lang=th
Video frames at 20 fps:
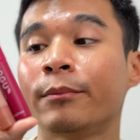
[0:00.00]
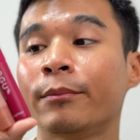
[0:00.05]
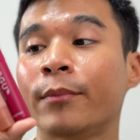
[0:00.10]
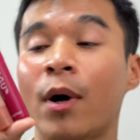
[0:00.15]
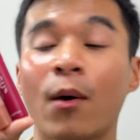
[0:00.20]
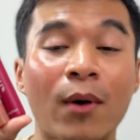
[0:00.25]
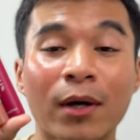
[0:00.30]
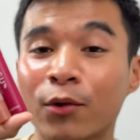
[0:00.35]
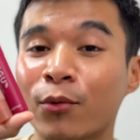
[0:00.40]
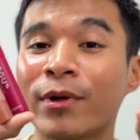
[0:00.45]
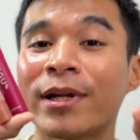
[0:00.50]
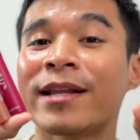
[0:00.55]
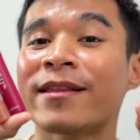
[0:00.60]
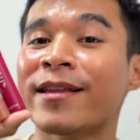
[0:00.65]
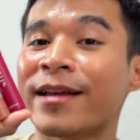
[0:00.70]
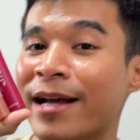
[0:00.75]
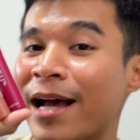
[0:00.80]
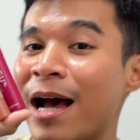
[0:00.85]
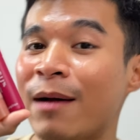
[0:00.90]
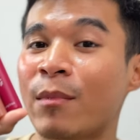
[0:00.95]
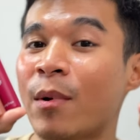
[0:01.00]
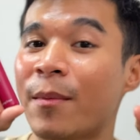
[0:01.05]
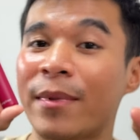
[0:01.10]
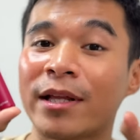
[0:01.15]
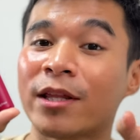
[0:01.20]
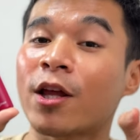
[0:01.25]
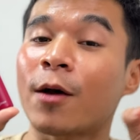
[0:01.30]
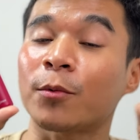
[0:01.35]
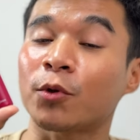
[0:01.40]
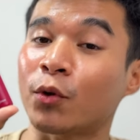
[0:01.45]
เพราะว่าตัวนั้นสินค้ามันไม่
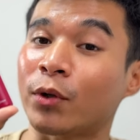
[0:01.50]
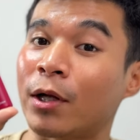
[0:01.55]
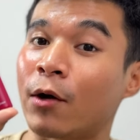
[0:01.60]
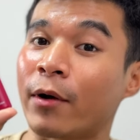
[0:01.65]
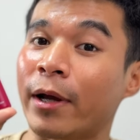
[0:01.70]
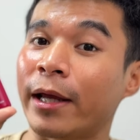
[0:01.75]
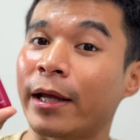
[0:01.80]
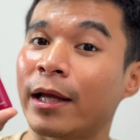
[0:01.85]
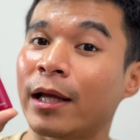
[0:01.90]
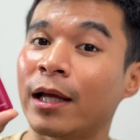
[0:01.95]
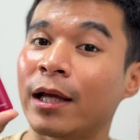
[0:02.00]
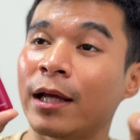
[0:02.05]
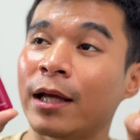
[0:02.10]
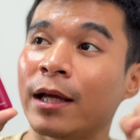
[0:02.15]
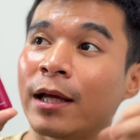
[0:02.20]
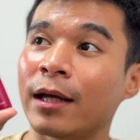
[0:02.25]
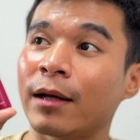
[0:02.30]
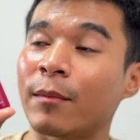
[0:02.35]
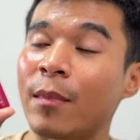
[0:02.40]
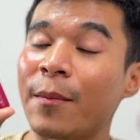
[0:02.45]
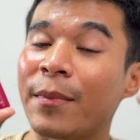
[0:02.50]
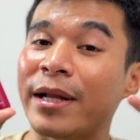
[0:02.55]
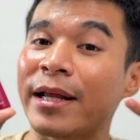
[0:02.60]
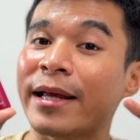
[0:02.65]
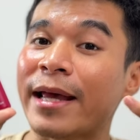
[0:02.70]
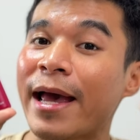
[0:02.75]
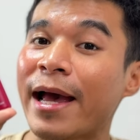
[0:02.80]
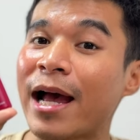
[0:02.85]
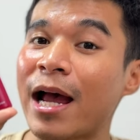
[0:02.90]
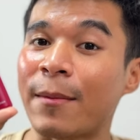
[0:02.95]
ตอบโจทย์เราไงมันไม่ได้
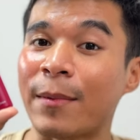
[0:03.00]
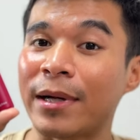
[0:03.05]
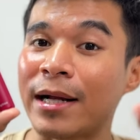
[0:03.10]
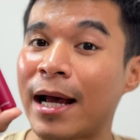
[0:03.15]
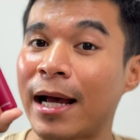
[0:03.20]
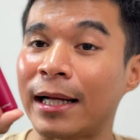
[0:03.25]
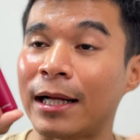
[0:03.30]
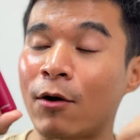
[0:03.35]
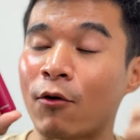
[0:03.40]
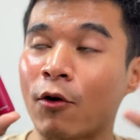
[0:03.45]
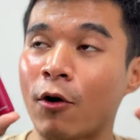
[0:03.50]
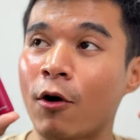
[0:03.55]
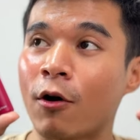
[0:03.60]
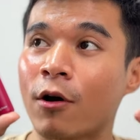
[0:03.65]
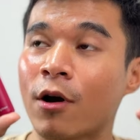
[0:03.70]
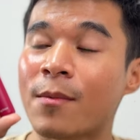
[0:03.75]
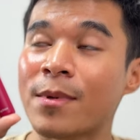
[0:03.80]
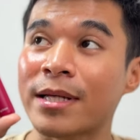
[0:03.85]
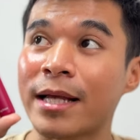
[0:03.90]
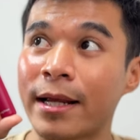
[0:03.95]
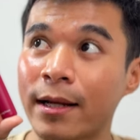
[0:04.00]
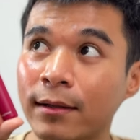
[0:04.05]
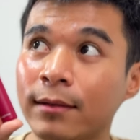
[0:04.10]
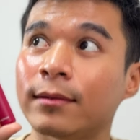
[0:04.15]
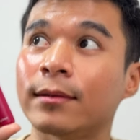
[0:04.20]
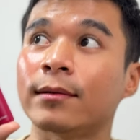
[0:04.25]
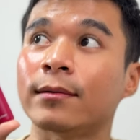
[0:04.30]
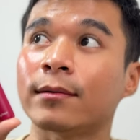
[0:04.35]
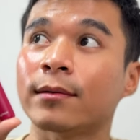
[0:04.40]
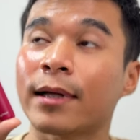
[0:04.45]
แก้ไขปัญหาเราก็ไปใช้อย่าง
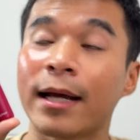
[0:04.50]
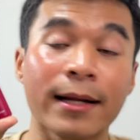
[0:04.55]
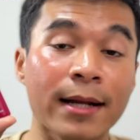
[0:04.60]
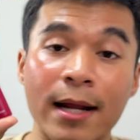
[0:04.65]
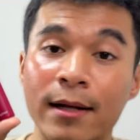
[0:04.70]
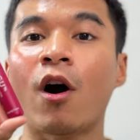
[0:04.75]
อื่นแค่นั้